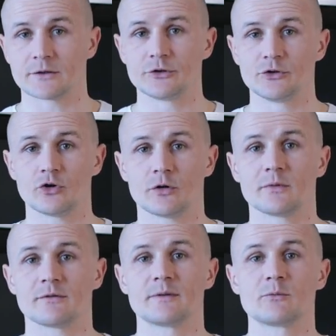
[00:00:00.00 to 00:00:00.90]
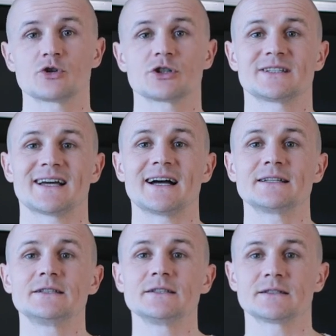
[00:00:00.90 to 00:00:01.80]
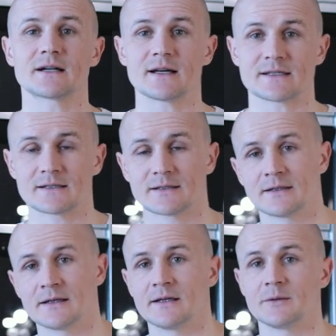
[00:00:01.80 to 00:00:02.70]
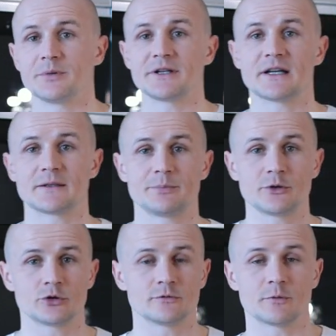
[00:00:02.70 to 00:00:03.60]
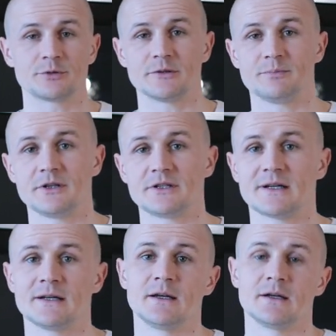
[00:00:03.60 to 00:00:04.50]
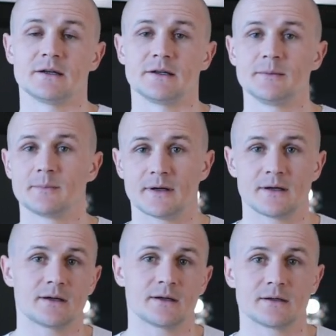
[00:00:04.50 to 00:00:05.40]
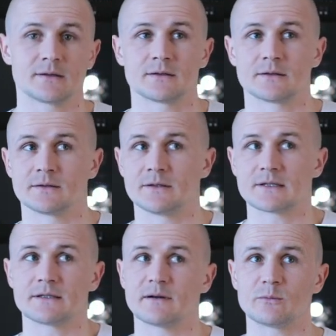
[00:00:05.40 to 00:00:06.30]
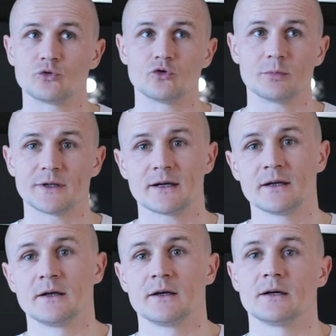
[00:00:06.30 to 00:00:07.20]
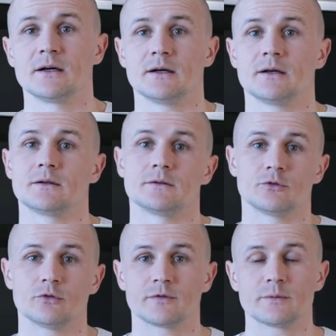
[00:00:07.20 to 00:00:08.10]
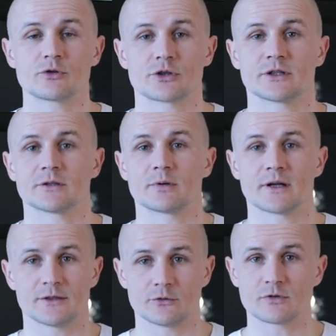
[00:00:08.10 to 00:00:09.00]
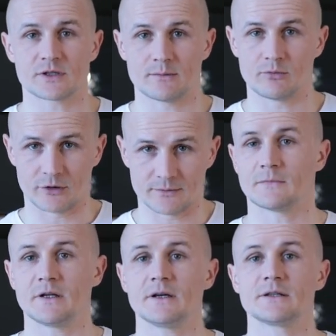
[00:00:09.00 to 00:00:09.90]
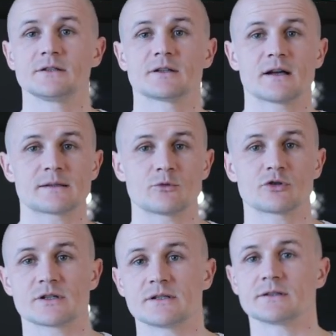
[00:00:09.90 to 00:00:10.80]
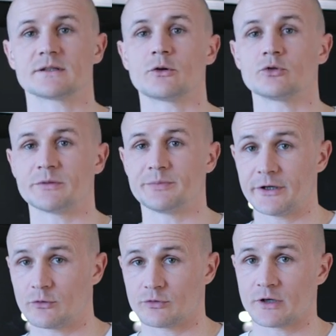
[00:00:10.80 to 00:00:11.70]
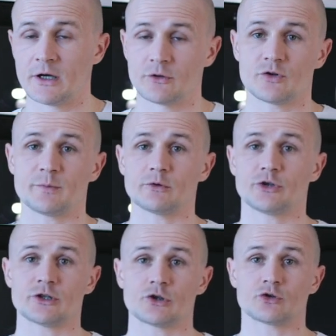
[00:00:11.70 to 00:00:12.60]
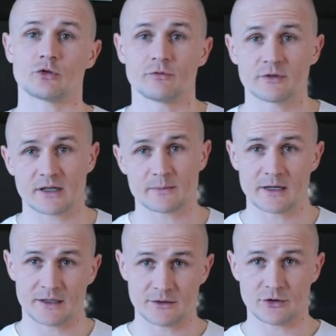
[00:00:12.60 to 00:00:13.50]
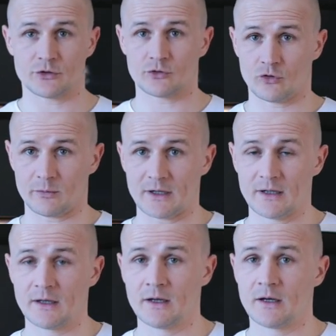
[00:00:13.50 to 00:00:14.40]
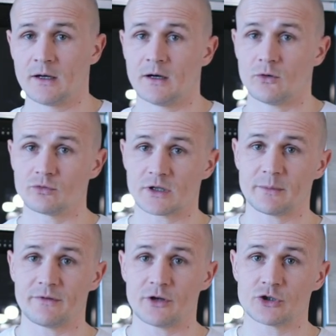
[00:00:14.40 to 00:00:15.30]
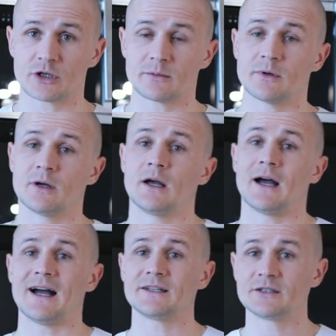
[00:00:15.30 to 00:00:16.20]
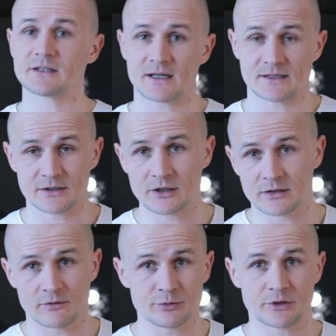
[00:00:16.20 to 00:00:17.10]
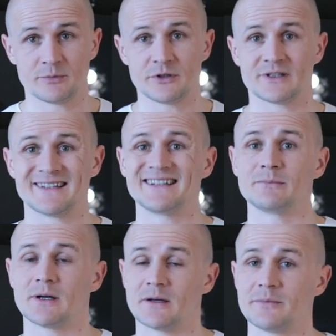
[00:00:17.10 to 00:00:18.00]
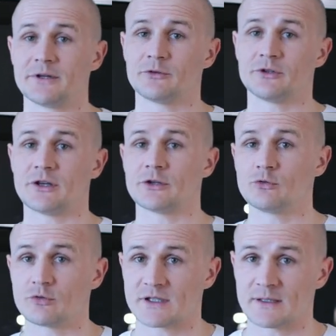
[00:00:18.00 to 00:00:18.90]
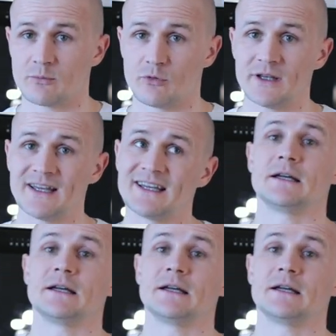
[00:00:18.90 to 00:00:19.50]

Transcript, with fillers: Днем вы можете один раз принять пищу в общепите, либо, э, если вам удобно, Э, то вы можете брать еду с собой. И один раз можно сделать какой-то перекус. То есть получается, что вы нормально едите дома утром и вечером, один раз едите в общепите, либо берете еду с собой.